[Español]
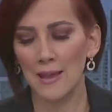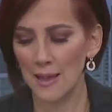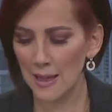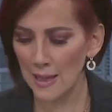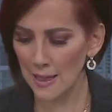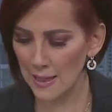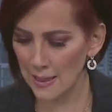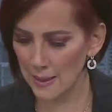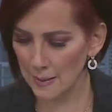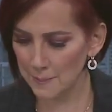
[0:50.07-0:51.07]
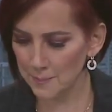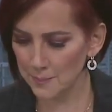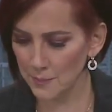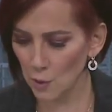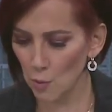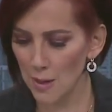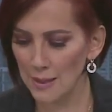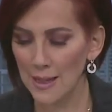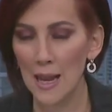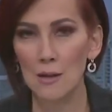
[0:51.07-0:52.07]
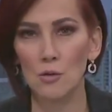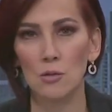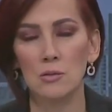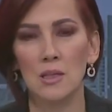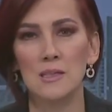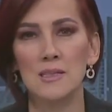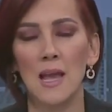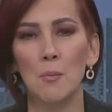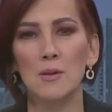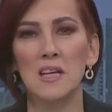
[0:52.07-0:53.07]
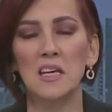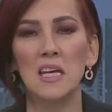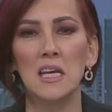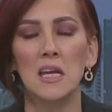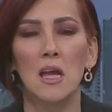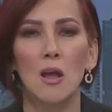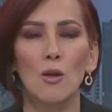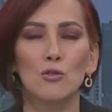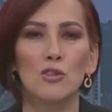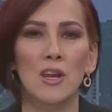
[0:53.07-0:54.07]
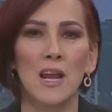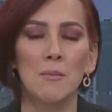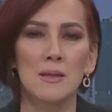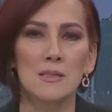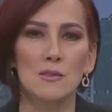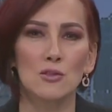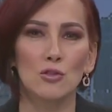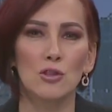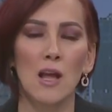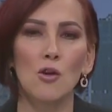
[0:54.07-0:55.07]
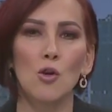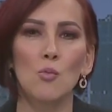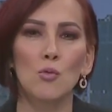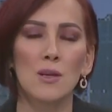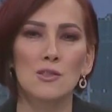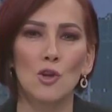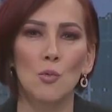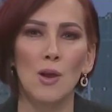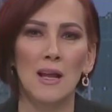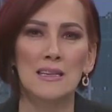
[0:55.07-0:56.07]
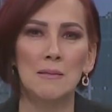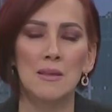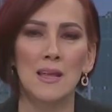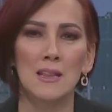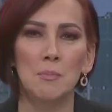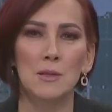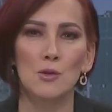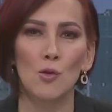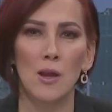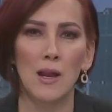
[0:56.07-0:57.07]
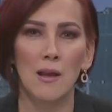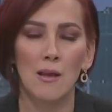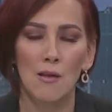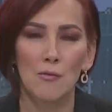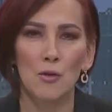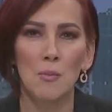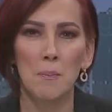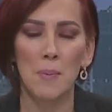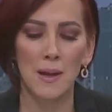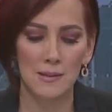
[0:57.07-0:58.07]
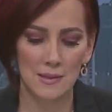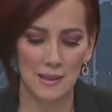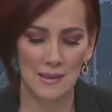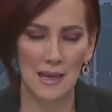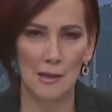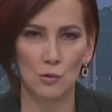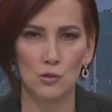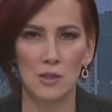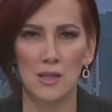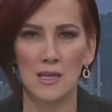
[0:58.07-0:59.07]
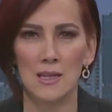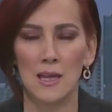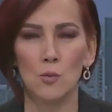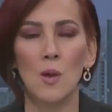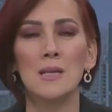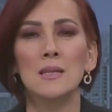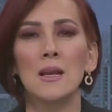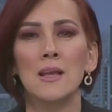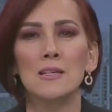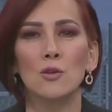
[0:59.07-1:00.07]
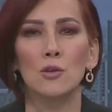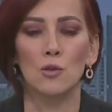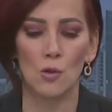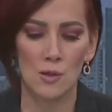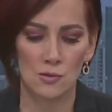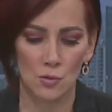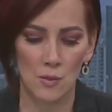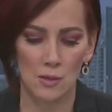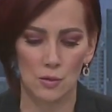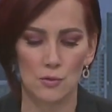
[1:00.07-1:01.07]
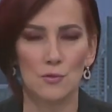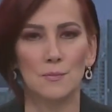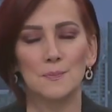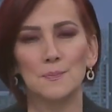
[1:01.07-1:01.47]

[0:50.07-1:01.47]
de em, Comalcalco que decía, pues aquí los derrames son tan comunes como la actividad petrolera, forma parte de la cotidianidad. ¿Cuál es el riesgo de todo esto, Víctor?